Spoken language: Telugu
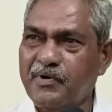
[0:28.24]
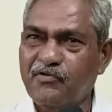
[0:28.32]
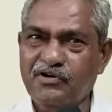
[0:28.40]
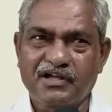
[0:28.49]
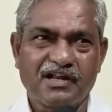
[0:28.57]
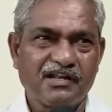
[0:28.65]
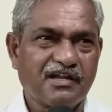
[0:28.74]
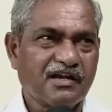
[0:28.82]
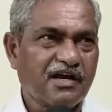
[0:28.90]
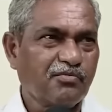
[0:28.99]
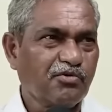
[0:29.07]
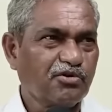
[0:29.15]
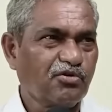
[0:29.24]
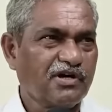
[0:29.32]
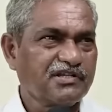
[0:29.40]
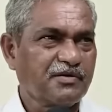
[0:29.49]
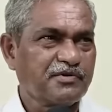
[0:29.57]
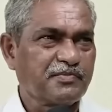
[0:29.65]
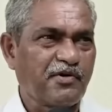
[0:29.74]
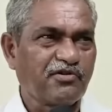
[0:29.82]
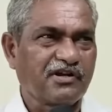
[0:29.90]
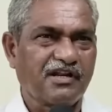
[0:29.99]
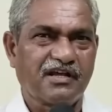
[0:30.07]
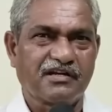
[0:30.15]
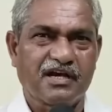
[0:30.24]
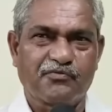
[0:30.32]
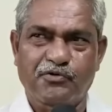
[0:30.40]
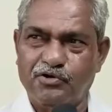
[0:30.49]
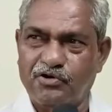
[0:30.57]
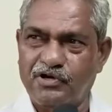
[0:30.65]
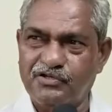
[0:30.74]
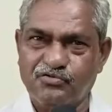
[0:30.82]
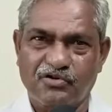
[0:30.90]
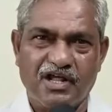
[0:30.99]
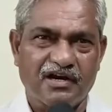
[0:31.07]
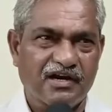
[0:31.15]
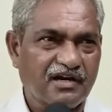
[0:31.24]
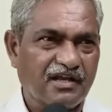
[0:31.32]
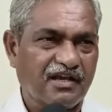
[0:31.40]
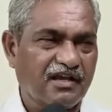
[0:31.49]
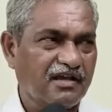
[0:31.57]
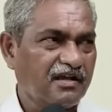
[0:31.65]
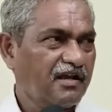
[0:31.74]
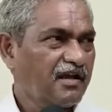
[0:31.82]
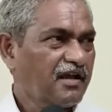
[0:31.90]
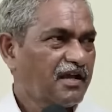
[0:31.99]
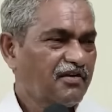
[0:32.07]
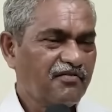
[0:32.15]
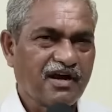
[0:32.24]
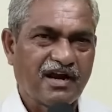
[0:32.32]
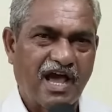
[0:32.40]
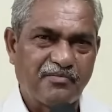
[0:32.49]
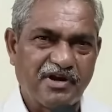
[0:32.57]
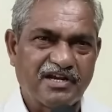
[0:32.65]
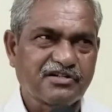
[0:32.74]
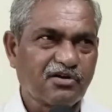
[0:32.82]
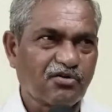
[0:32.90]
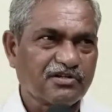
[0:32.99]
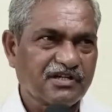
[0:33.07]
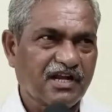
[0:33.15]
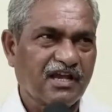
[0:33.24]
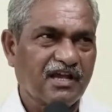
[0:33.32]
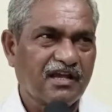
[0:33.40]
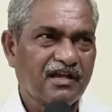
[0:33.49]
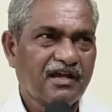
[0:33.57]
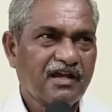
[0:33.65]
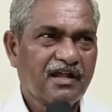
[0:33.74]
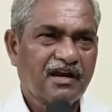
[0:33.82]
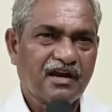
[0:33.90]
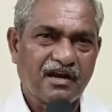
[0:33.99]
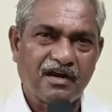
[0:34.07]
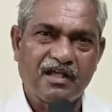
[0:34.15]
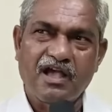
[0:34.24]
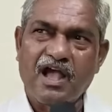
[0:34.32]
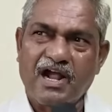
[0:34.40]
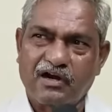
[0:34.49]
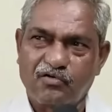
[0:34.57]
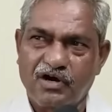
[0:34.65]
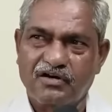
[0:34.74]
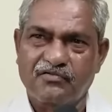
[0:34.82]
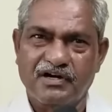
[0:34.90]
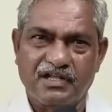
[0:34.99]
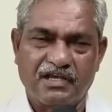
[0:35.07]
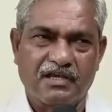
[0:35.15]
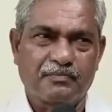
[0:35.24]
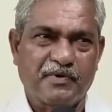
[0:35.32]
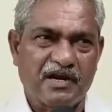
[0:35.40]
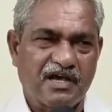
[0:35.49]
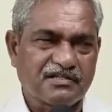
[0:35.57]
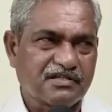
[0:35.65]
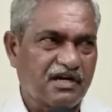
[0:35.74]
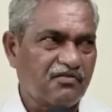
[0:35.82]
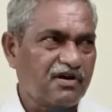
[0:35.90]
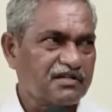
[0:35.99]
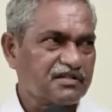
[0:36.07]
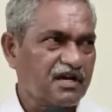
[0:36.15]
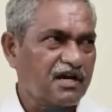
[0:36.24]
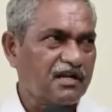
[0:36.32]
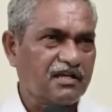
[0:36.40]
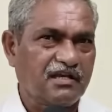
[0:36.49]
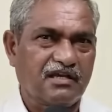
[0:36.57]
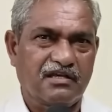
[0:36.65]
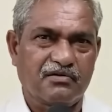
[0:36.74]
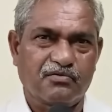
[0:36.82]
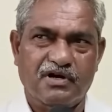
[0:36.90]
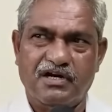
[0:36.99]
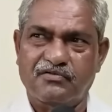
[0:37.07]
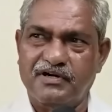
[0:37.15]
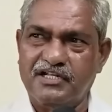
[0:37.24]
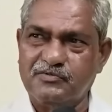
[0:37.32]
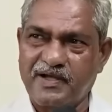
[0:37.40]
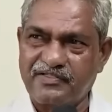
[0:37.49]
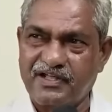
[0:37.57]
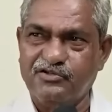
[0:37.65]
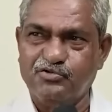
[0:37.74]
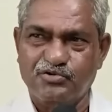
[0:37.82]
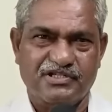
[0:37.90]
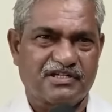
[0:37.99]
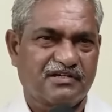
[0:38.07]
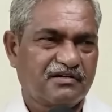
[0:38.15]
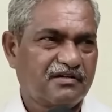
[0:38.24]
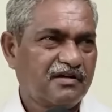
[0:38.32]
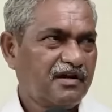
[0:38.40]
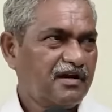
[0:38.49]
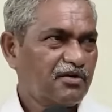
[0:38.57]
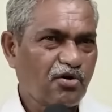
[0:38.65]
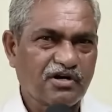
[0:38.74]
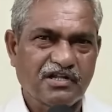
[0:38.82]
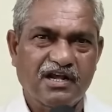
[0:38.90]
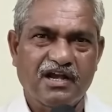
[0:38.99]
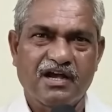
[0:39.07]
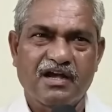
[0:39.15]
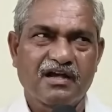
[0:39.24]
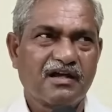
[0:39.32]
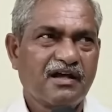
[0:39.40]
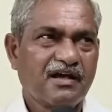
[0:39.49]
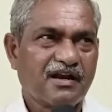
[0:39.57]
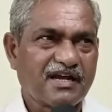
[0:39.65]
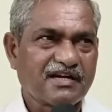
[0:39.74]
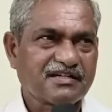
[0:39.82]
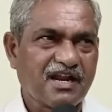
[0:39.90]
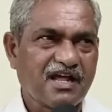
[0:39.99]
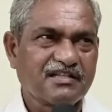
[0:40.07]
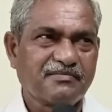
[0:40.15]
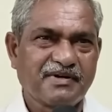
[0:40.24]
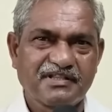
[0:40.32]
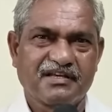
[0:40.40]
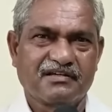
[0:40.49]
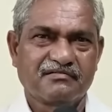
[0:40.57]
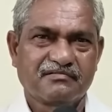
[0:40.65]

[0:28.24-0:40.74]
పవన్ కళ్యాణ్ గారు ముద్దు అని చెప్పి పవన్ కళ్యాణ్ గారు ఫోటో వేసుకున్నారని అంటే ఈవేళ నామినేషన్ రోజునే అక్కడ ఉన్నటువంటి పల్లా శ్రీనివాస గారికి ఉన్నటువంటి స్పందన చూసి టోటల్గా లక్షలాది మంది